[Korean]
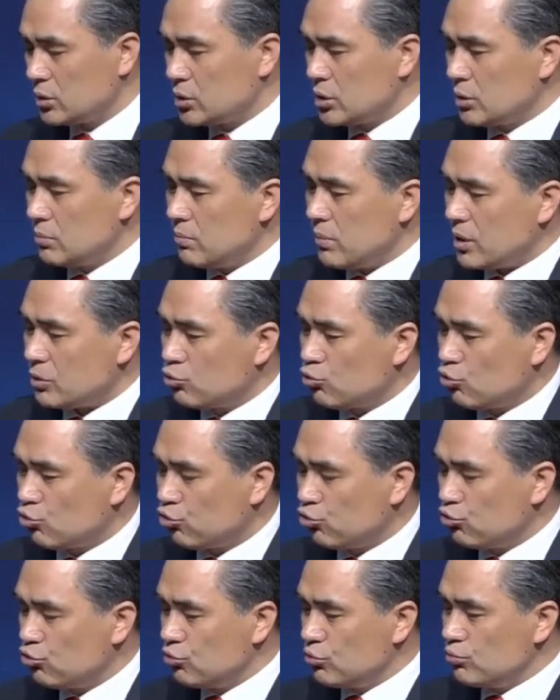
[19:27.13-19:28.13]
지금 막
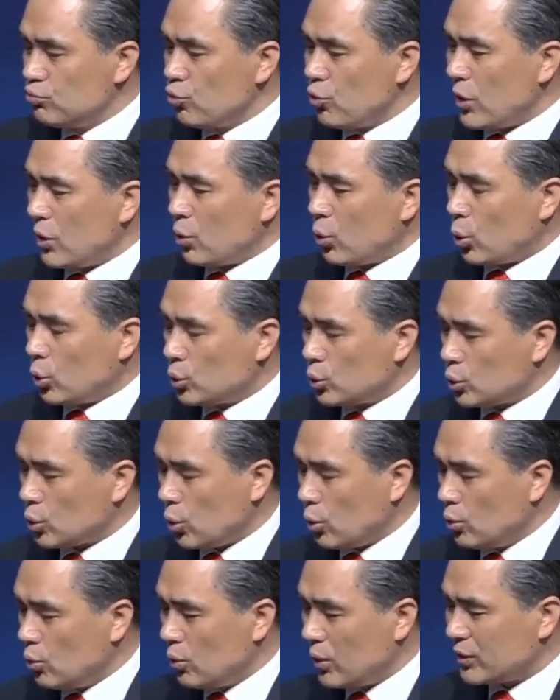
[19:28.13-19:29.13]
죽음과
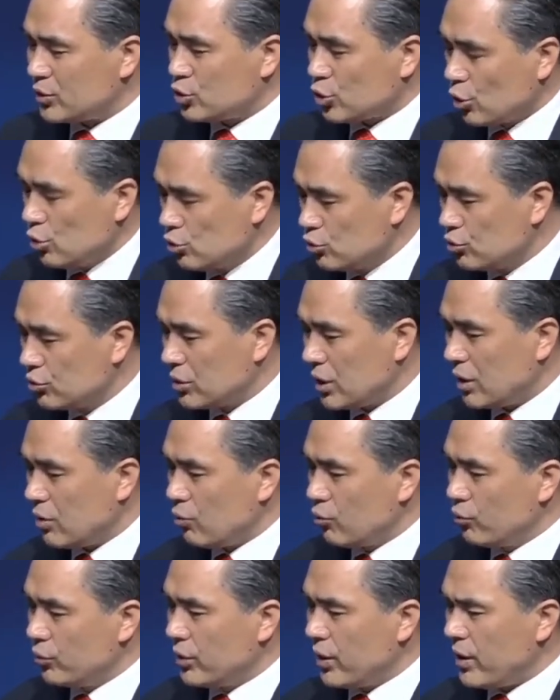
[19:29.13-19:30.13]
고통과 절규
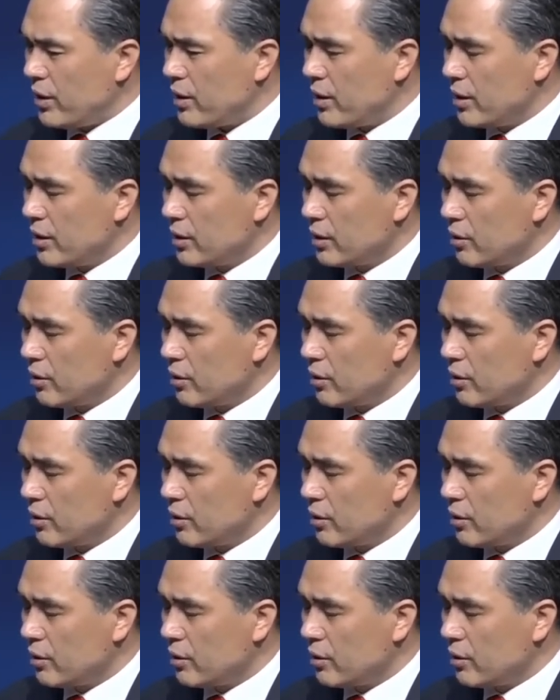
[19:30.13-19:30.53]
가운데